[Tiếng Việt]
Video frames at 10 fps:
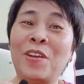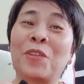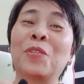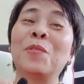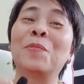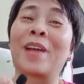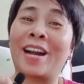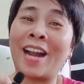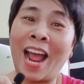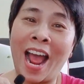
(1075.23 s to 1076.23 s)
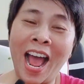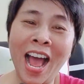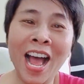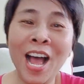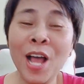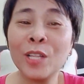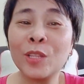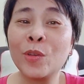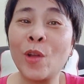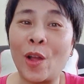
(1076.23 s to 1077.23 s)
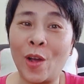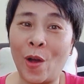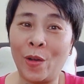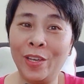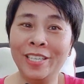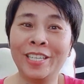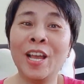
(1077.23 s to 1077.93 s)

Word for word: do tôi mà ra tôi đòi hỏi